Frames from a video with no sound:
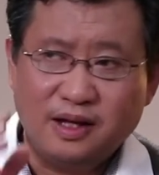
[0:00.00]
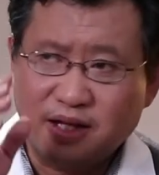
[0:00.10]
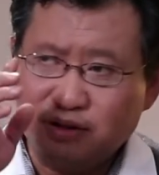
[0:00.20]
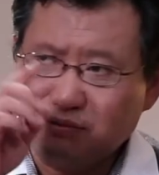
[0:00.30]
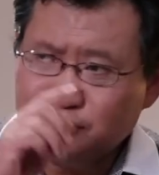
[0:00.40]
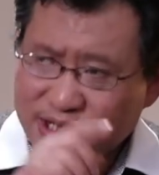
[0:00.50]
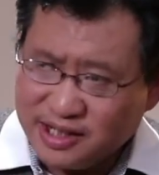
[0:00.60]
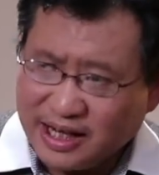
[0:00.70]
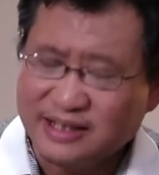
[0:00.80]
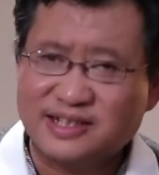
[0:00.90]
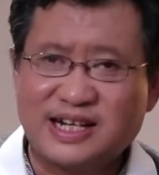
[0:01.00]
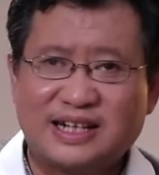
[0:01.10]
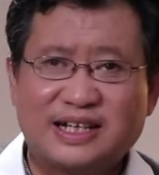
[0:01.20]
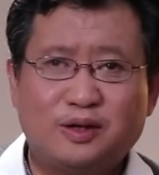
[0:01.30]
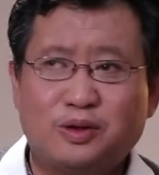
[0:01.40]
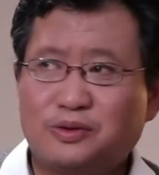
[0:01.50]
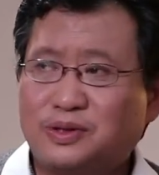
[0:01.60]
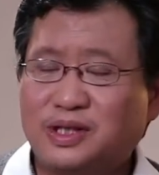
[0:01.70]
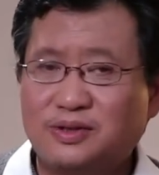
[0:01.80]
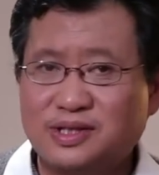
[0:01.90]
跟乌克兰的炸弹落入
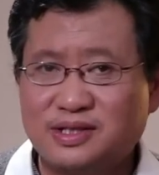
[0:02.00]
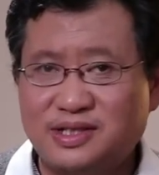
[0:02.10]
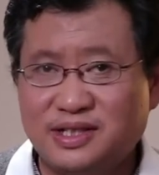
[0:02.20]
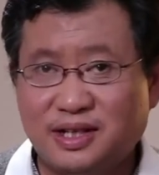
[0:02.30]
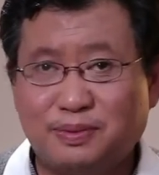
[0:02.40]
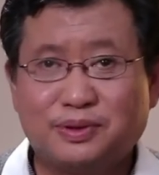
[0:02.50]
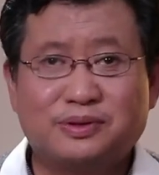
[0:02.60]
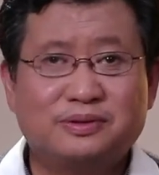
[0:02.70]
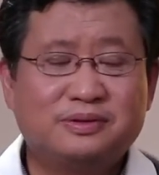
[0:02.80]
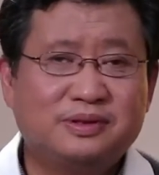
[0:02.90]
俄罗斯境内不同，